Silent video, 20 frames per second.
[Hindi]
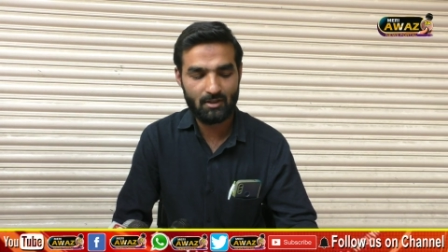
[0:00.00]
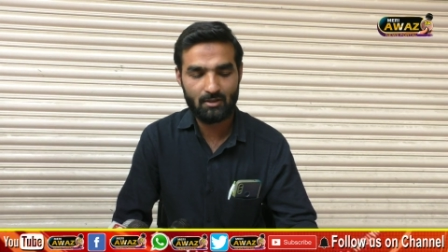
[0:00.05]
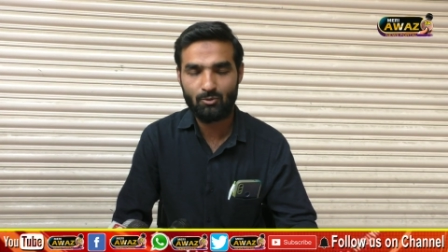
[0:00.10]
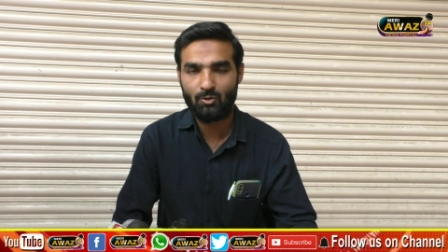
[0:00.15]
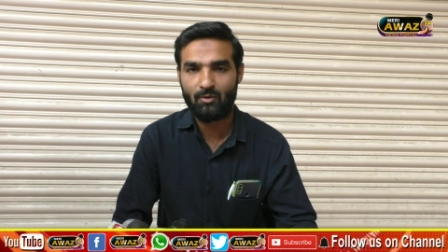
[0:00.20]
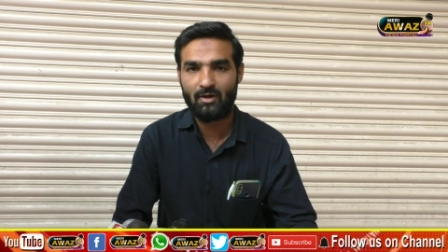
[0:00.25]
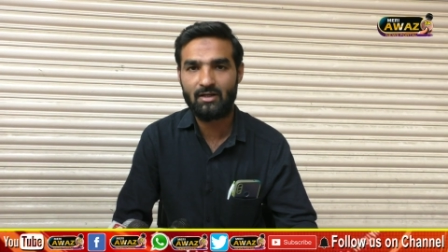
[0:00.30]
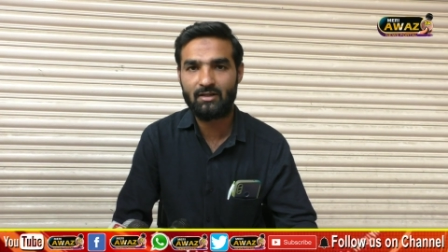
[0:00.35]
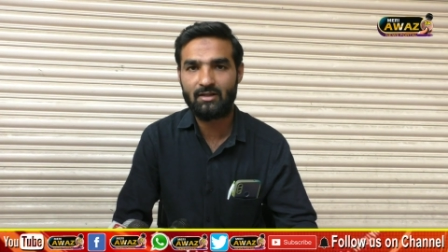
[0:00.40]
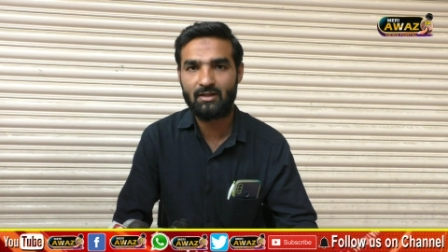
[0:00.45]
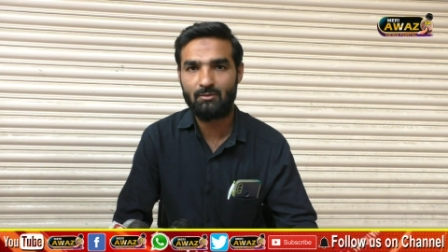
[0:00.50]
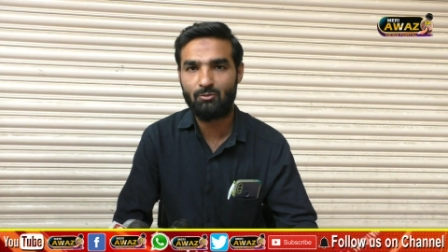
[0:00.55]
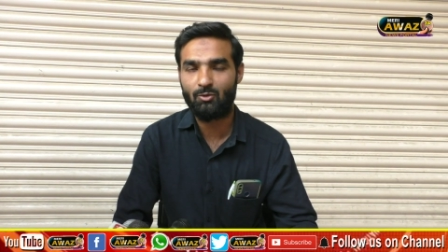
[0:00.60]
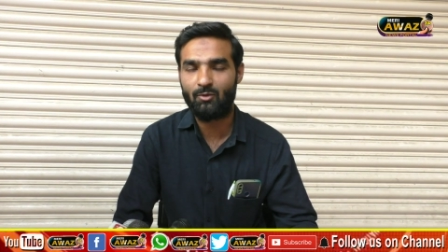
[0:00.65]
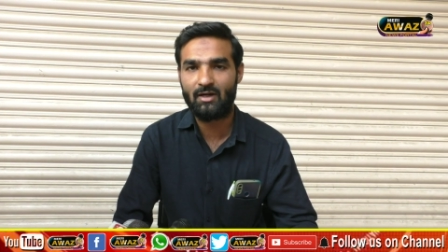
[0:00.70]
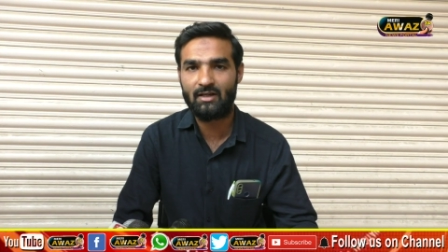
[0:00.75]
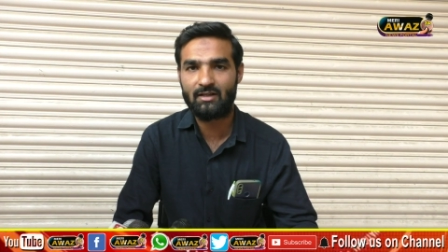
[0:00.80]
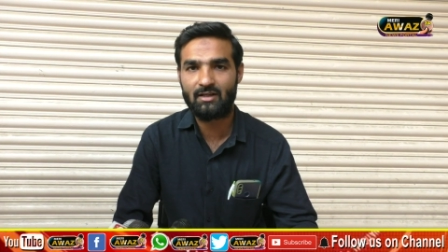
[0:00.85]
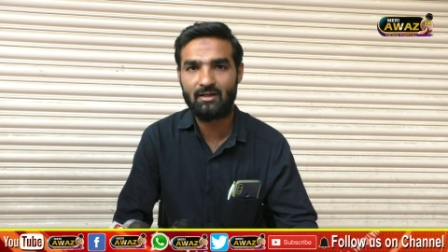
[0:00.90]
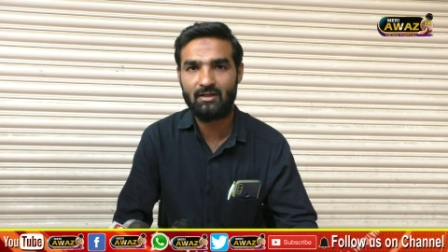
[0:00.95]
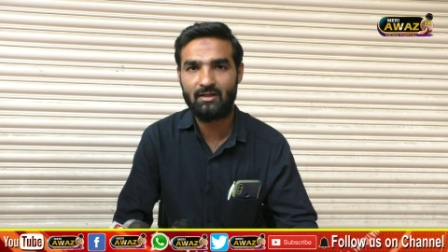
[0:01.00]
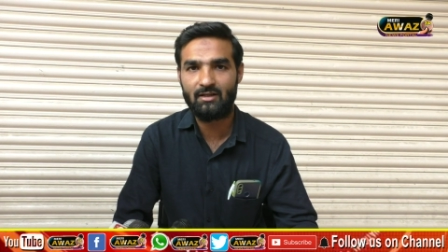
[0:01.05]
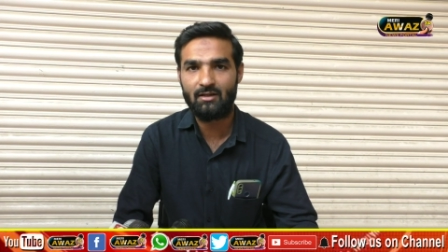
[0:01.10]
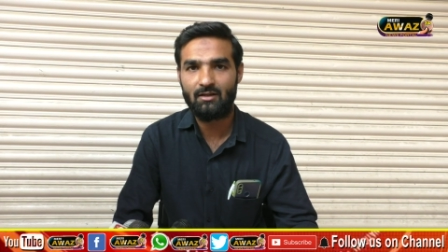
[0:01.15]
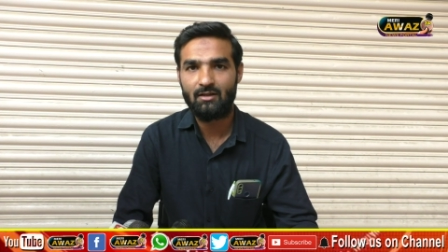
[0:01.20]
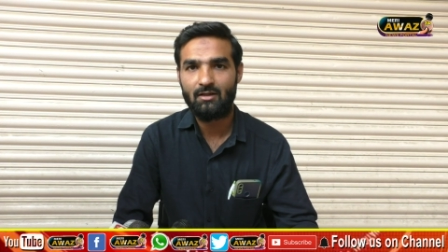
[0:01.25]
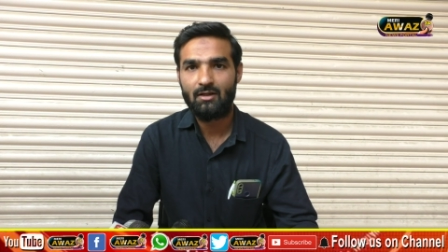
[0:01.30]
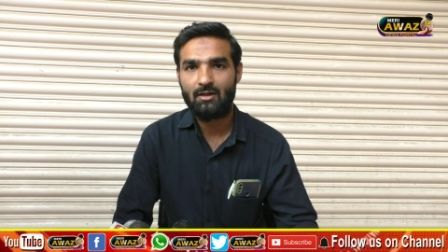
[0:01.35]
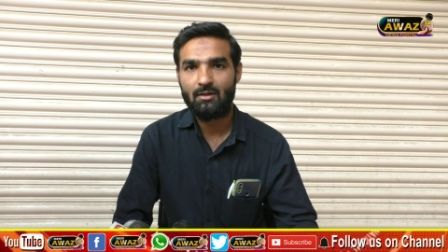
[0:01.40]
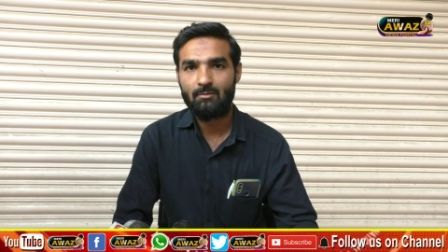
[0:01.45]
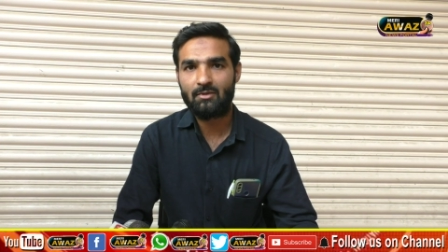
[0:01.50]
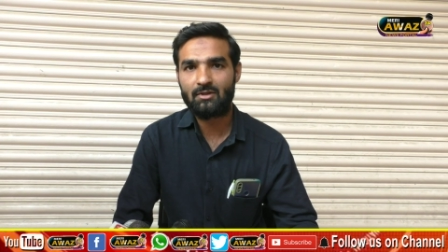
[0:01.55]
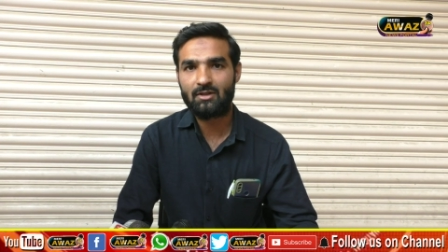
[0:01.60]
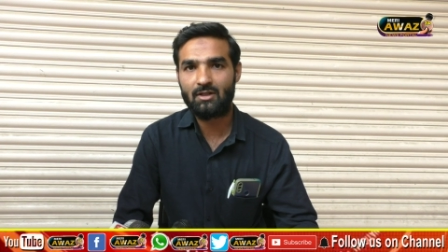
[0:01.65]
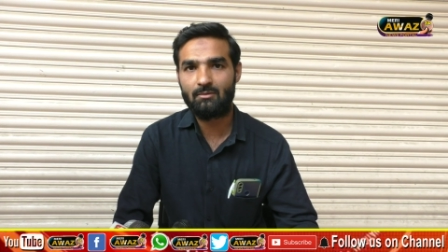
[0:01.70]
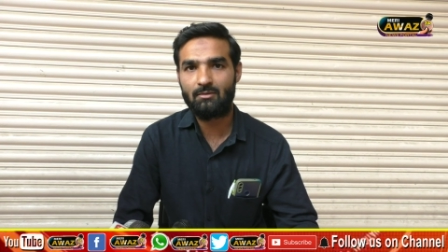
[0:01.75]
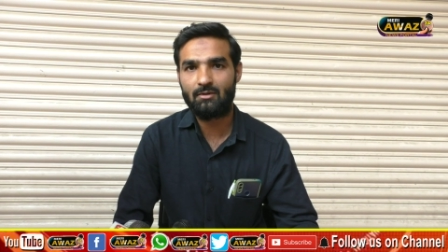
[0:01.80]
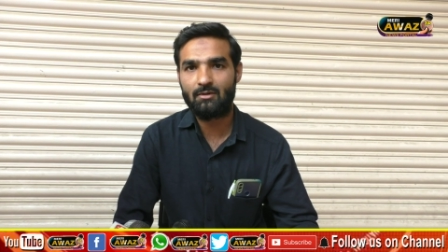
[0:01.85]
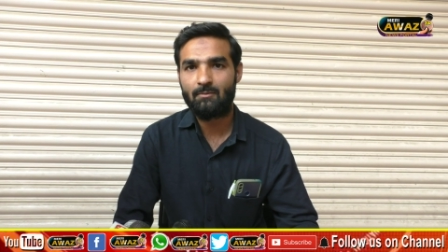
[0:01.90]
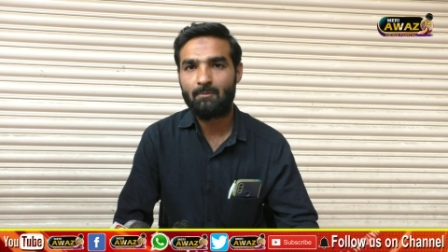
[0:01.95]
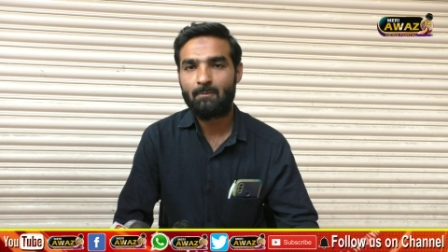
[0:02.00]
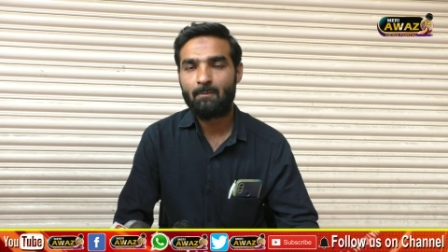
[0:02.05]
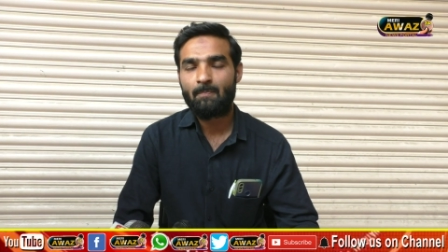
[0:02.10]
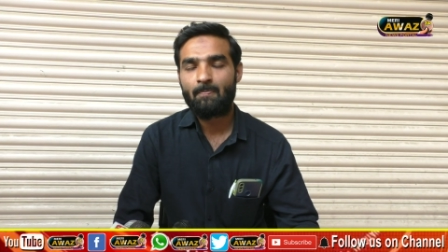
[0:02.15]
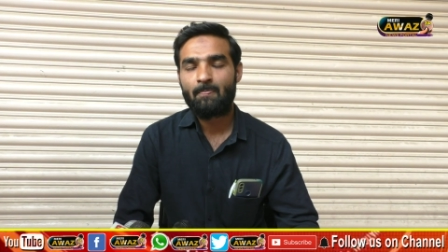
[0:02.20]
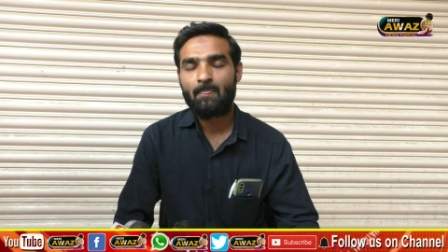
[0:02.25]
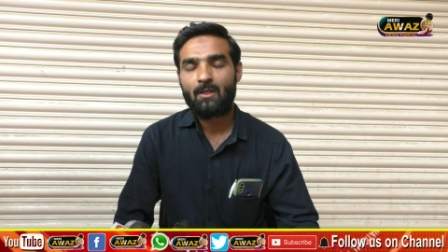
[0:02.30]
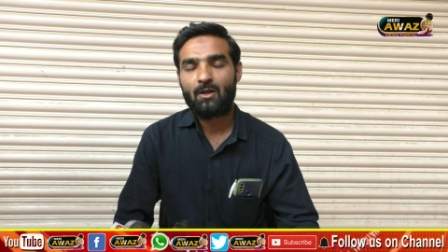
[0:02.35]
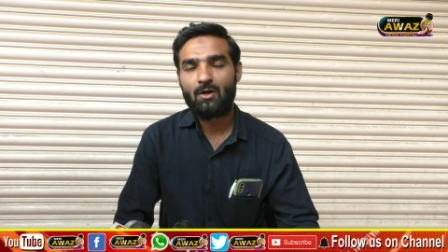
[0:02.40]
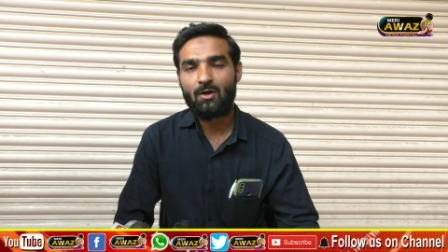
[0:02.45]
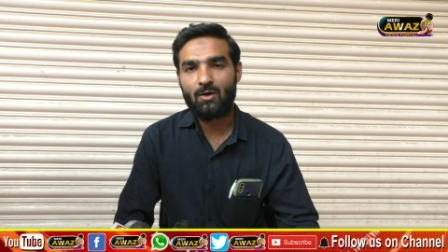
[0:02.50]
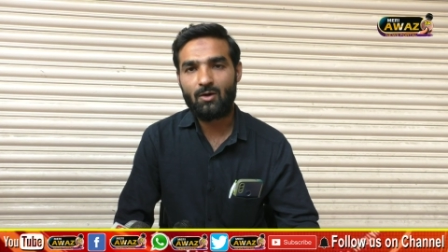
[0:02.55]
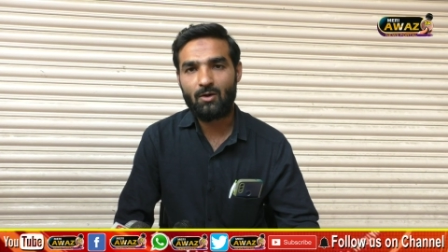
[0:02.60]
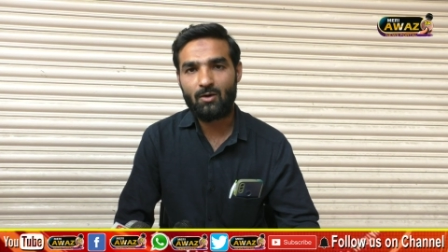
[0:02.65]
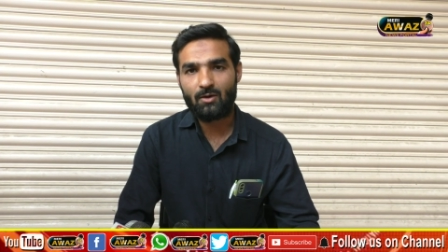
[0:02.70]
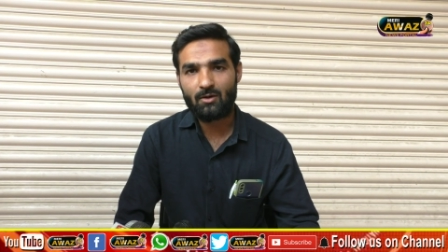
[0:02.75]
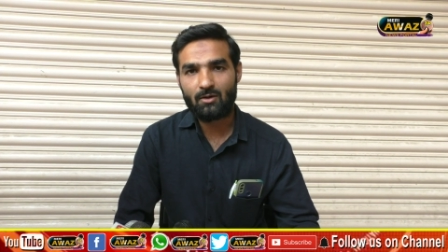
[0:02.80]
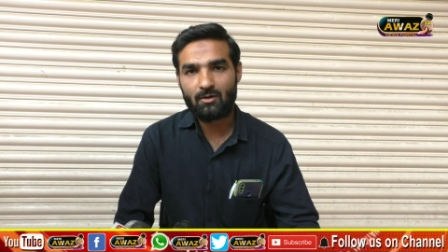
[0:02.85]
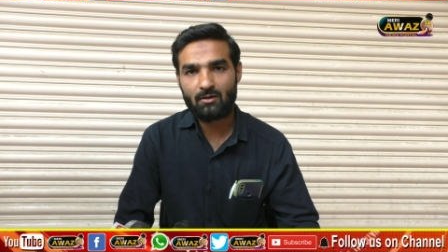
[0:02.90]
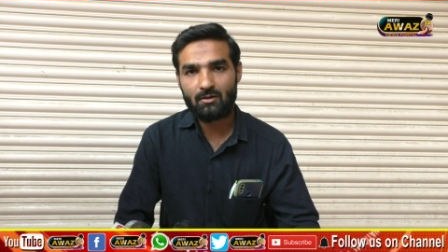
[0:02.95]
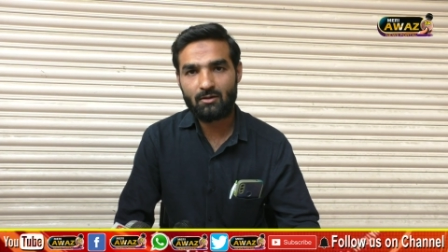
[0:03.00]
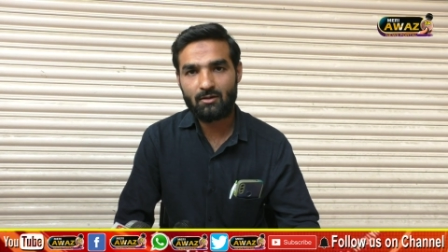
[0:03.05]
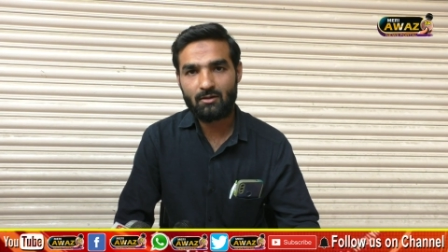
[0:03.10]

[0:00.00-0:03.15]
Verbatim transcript: मोबाइल की मोबाइल के लिए मतलब और